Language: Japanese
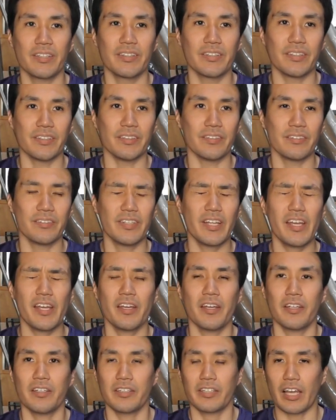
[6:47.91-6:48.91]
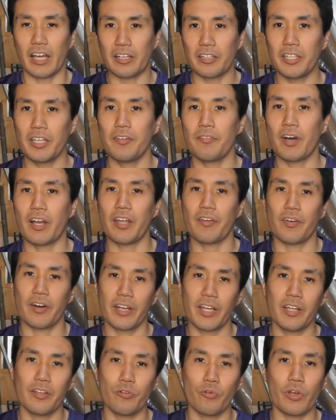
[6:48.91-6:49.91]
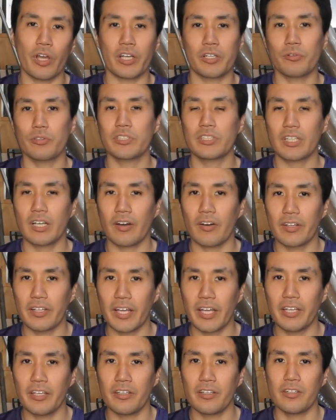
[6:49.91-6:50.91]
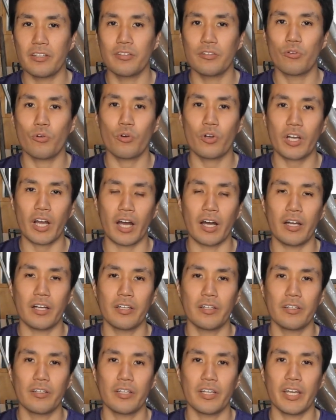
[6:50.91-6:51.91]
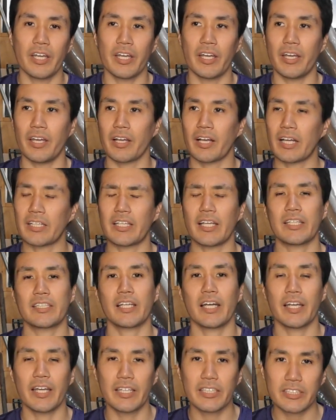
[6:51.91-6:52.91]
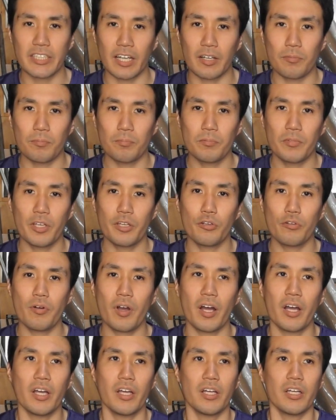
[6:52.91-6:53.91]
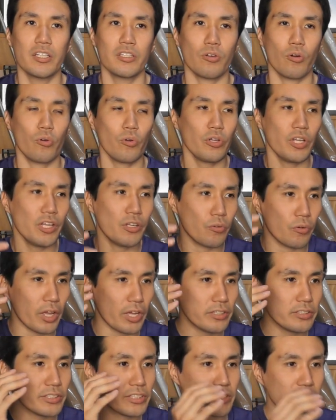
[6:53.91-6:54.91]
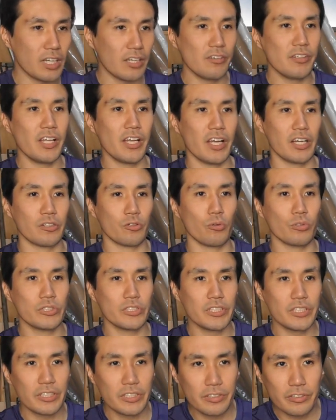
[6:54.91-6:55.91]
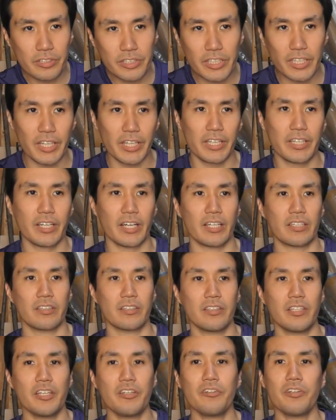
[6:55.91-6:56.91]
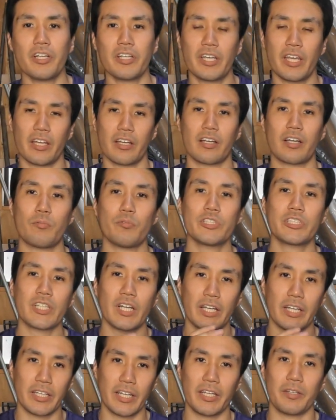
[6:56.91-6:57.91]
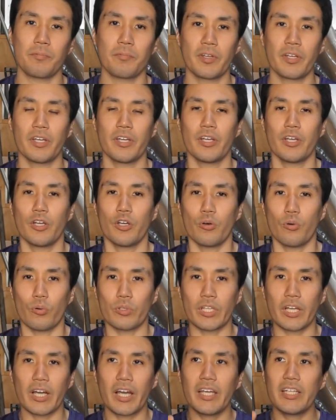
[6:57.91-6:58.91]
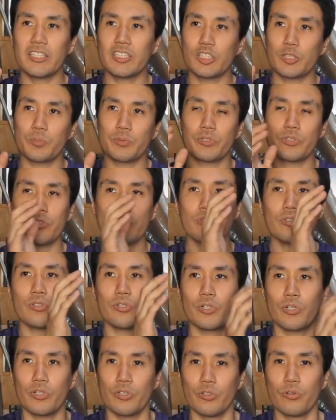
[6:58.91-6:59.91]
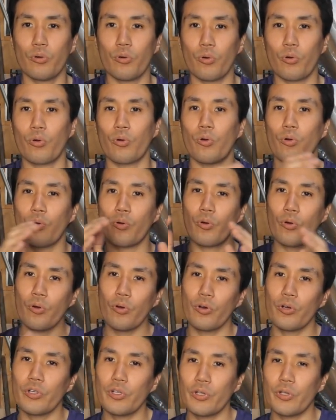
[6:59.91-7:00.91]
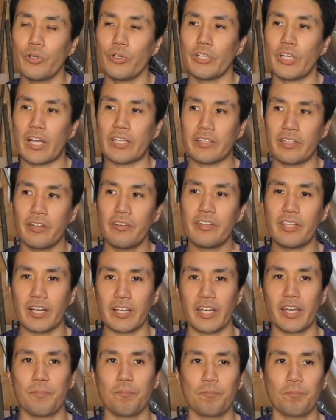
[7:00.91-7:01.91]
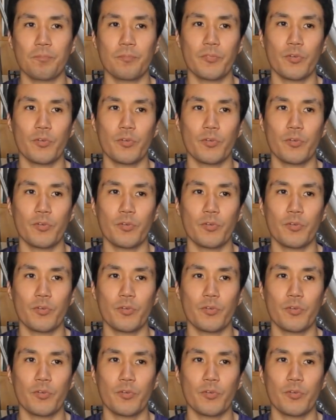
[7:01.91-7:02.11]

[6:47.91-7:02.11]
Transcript: うん。で、逆に我々農薬を使わない農家。えー、家庭菜園者っていうのは、そこで農薬使うならこっちに来るじゃないかっていうような喧嘩も仕掛けない。お互い自分の農法をやってるだけ。